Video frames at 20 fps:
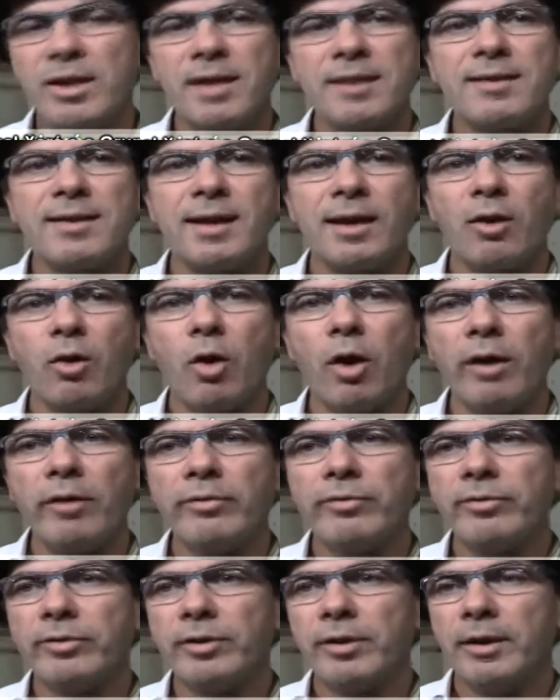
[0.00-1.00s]
no dia
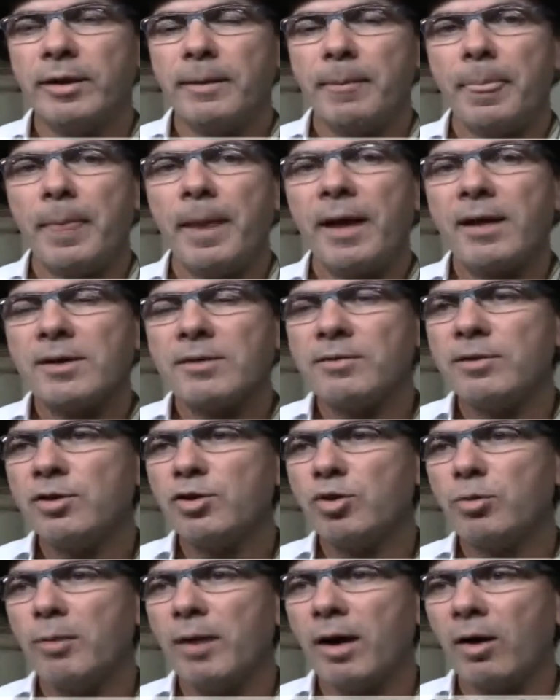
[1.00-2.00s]
19, né, às
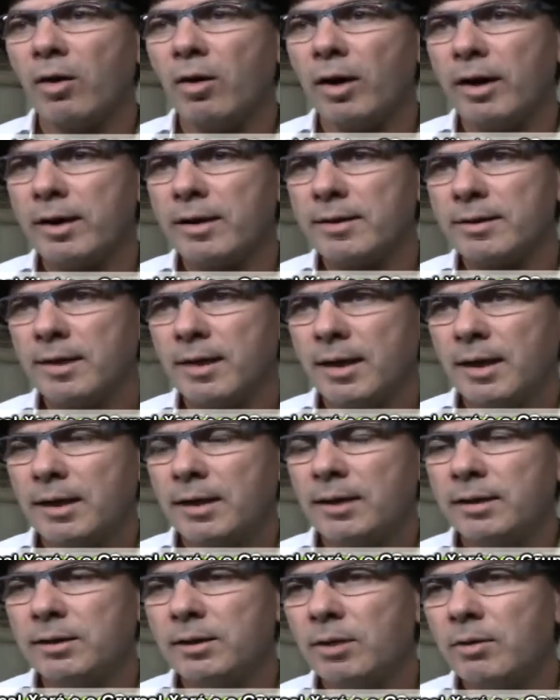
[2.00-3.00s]
21 horas.
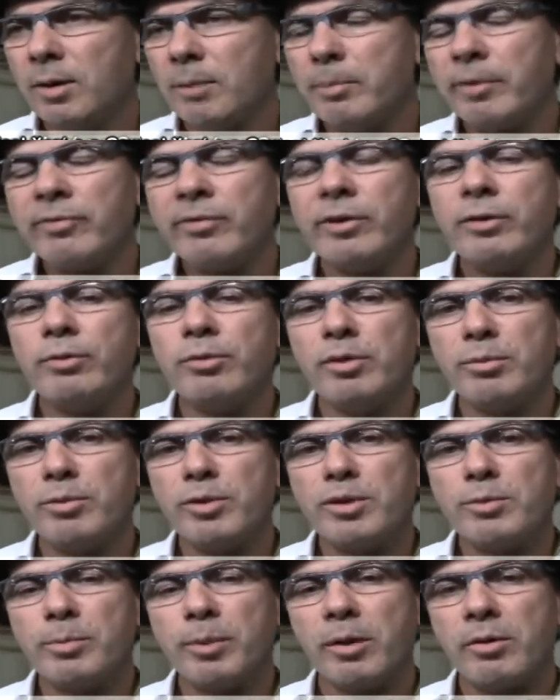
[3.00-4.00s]
Então a Prefeitura
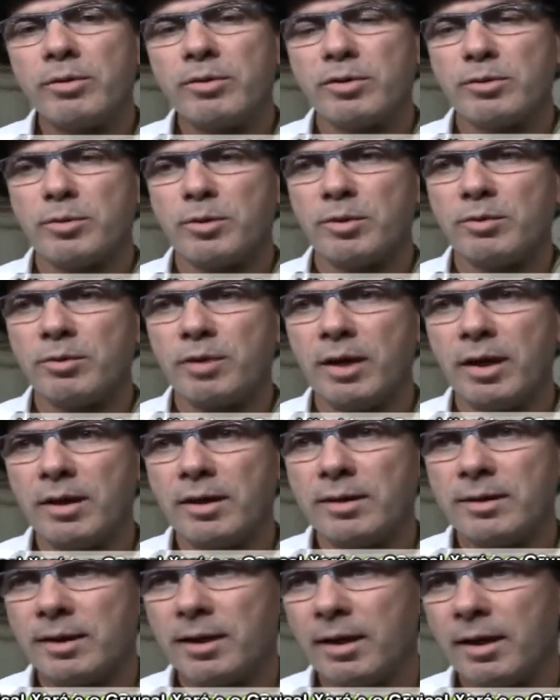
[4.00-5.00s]
Municipal de São Sebastião do
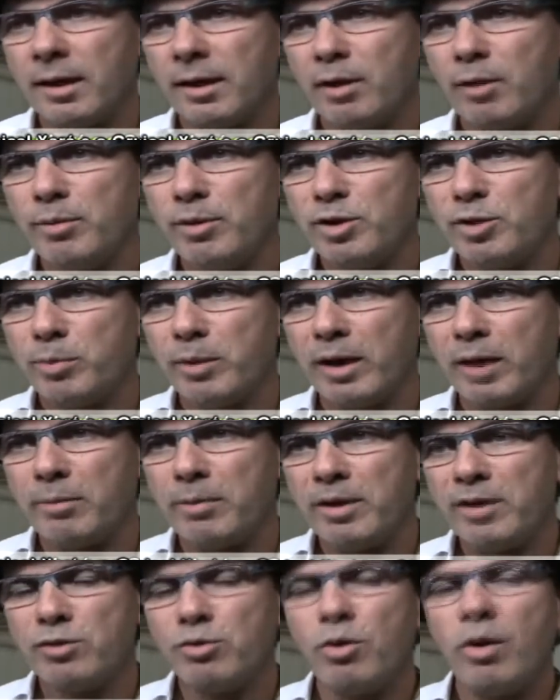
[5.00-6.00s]
Caí está realmente
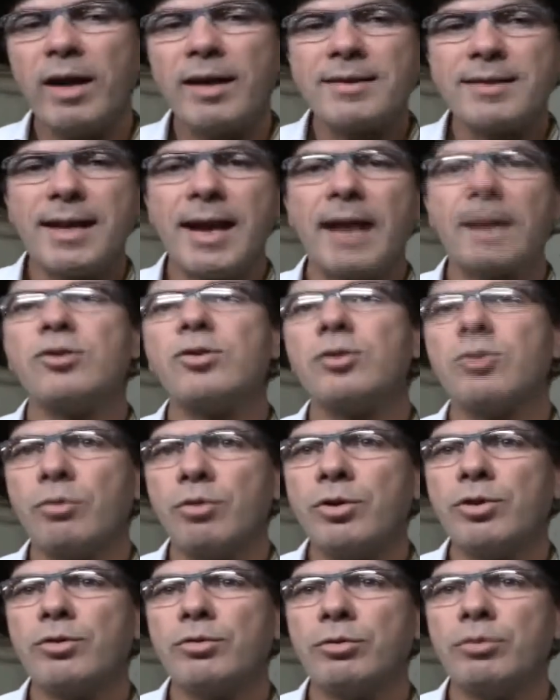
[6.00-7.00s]
parabéns num resgate
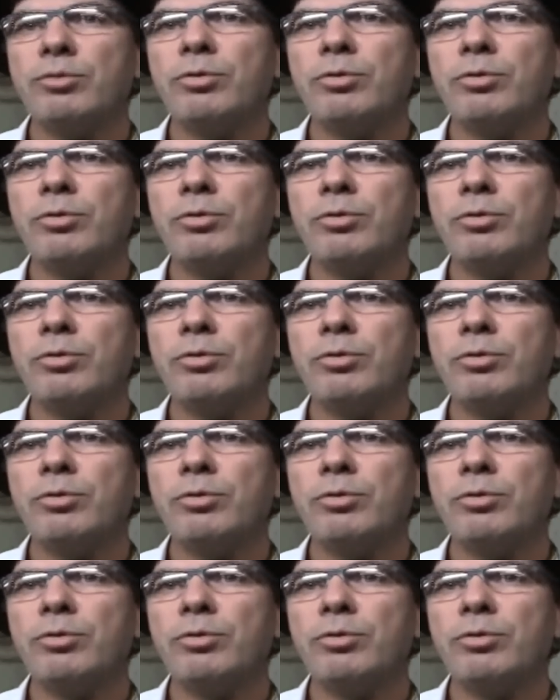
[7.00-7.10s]
hoje